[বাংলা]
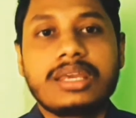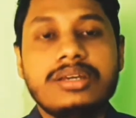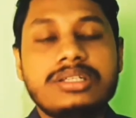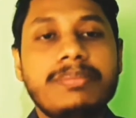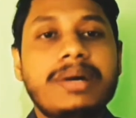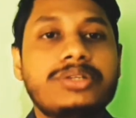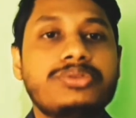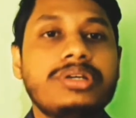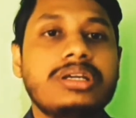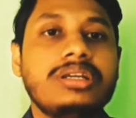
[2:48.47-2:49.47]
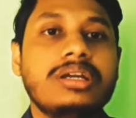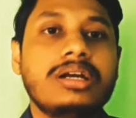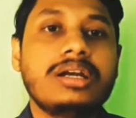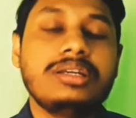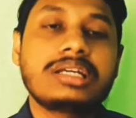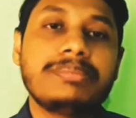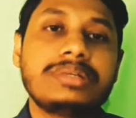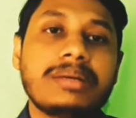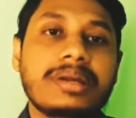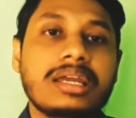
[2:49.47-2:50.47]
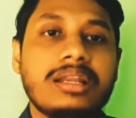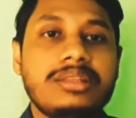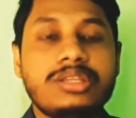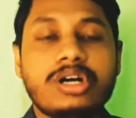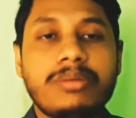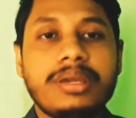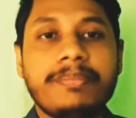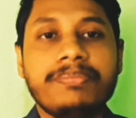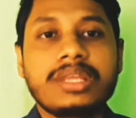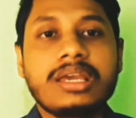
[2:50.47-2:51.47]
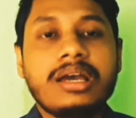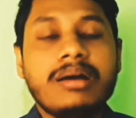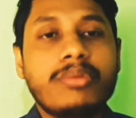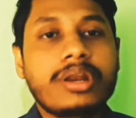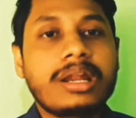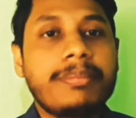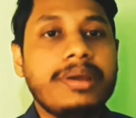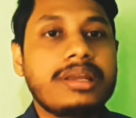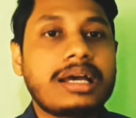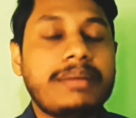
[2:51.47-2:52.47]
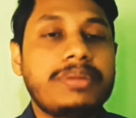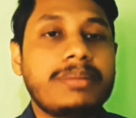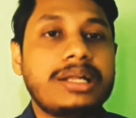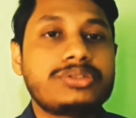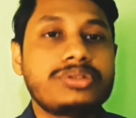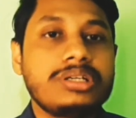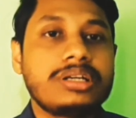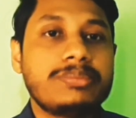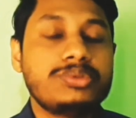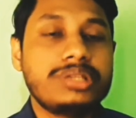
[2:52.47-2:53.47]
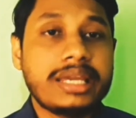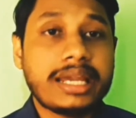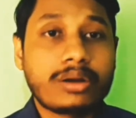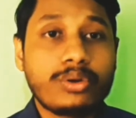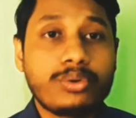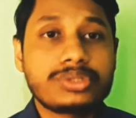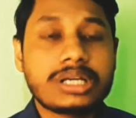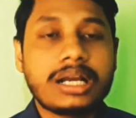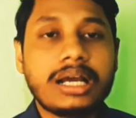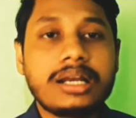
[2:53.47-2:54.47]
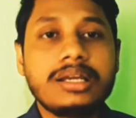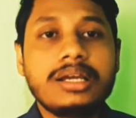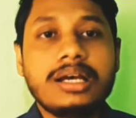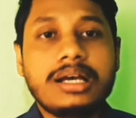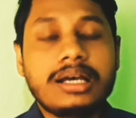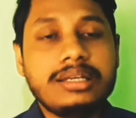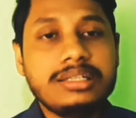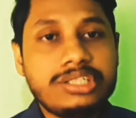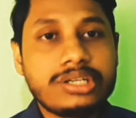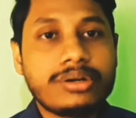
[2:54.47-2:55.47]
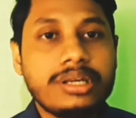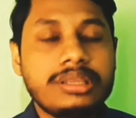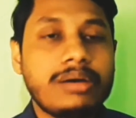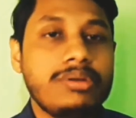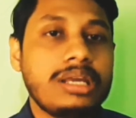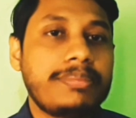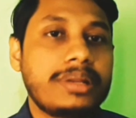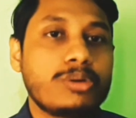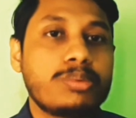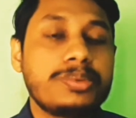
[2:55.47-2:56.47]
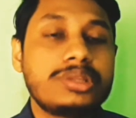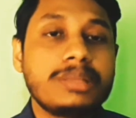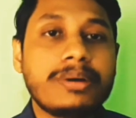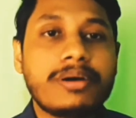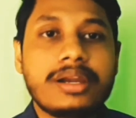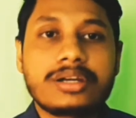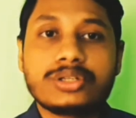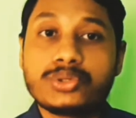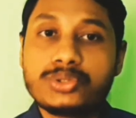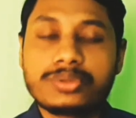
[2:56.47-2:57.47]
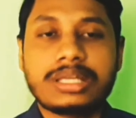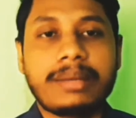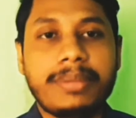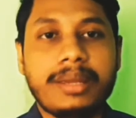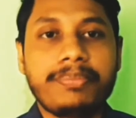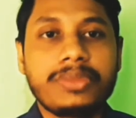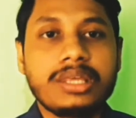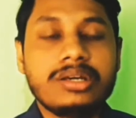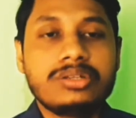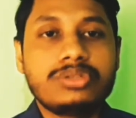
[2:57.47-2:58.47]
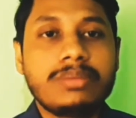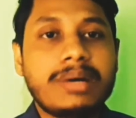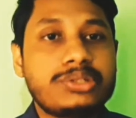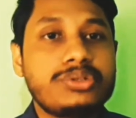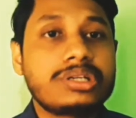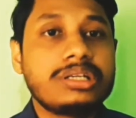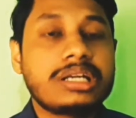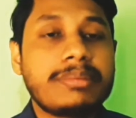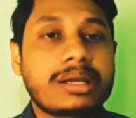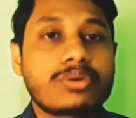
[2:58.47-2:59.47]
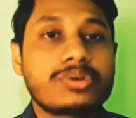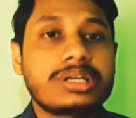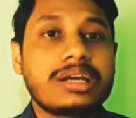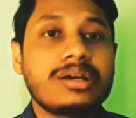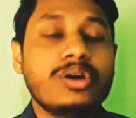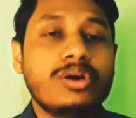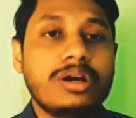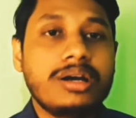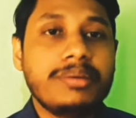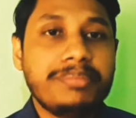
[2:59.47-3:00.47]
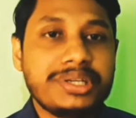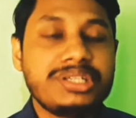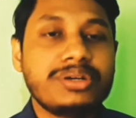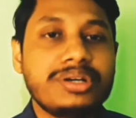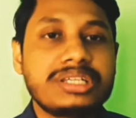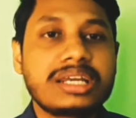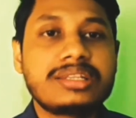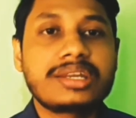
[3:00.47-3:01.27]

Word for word: সে বাৎসরিক ইনকামটা আপনাকে এখানে দিতে হবে মনে রাখবেন আপনার বাৎসরিক ইনকাম যদি এক লক্ষ টাকার নিচে হয় তাহলে আপনার উপবৃত্তি পাওয়ার একটা সুযোগ থাকবে যদি বাৎসরিক ইনকাম এক লক্ষ টাকার বেশি হয় সেক্ষেত্রে